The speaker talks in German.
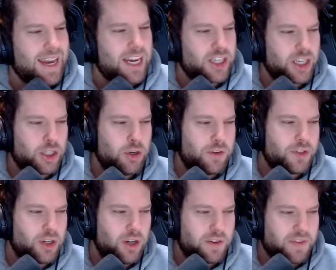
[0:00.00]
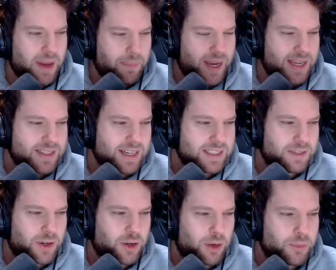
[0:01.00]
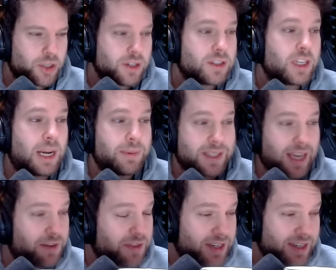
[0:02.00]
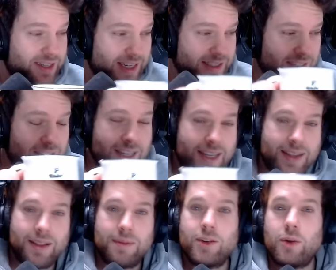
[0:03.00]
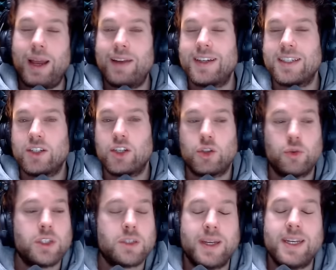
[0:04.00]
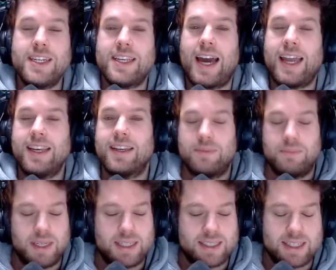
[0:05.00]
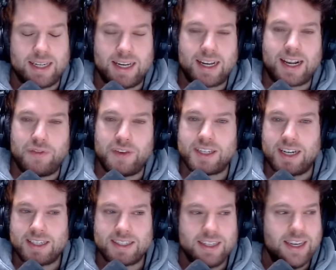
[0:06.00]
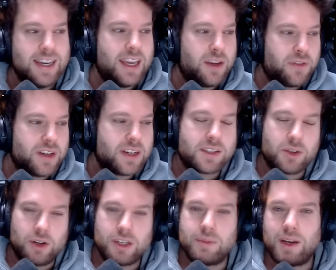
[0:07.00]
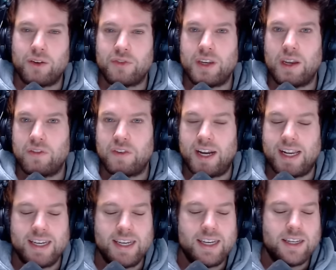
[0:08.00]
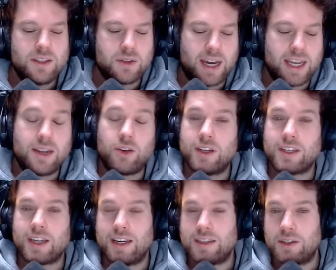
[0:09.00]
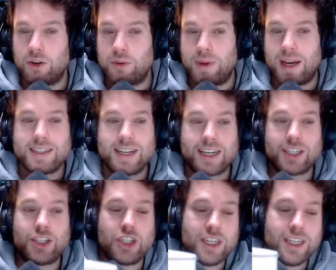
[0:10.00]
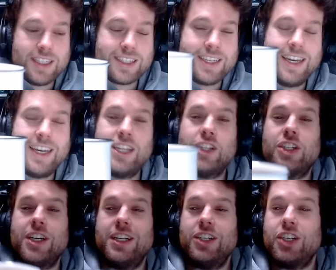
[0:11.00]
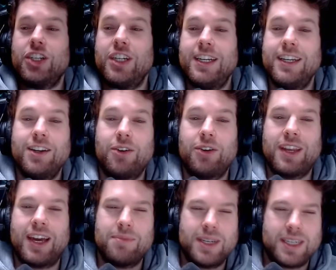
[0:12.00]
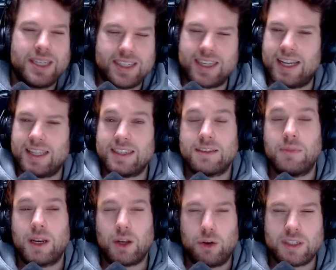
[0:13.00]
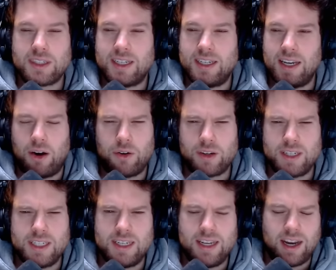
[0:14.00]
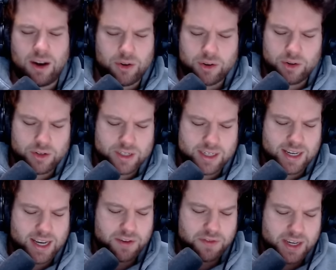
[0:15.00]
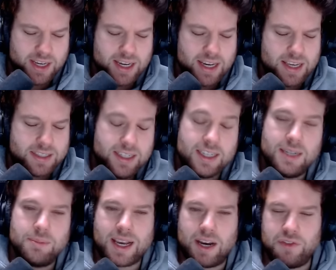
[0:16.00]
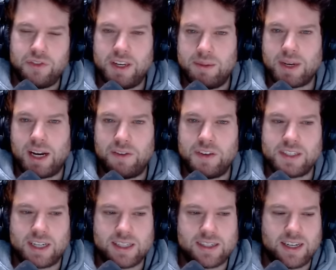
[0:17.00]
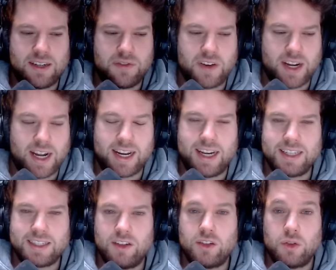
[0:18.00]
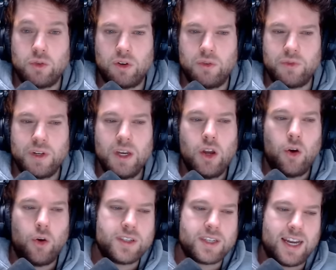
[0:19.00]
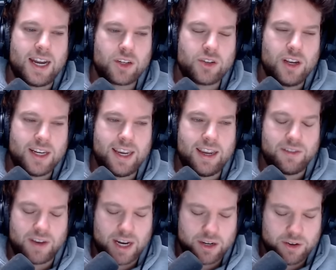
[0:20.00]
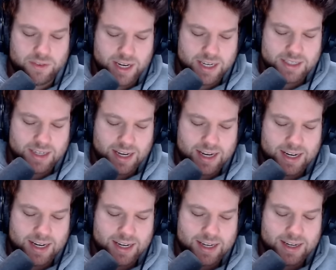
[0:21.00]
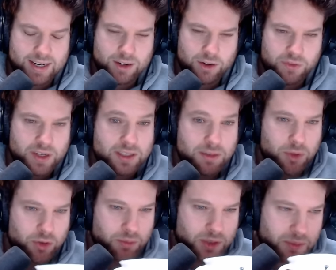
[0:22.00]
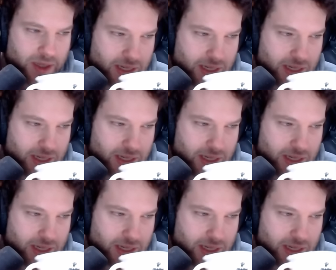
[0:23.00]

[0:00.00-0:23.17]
Hashtag Schlürf, Schlürf, Herr PS, herzlich willkommen. Schön, dass du da bist. Greif dir deine Tasse. Normalerweise stoßt man nicht an mit äh, Kaffeetassen. Ich finde, das sollte man auf jeden Fall zu einer neuen Tradition machen. Sagen Cheers, Chin Chin und dann mit diesen ganzen, man guckt sich in die Augen, nicht in die Augen, guckt in den Kaffee, sieht im Kaffee, im Kaffeesatz seine Vergangenheit, seine Zukunft und seine aktuelle Gegenwart und weiß, ah, noch 40 Minuten bis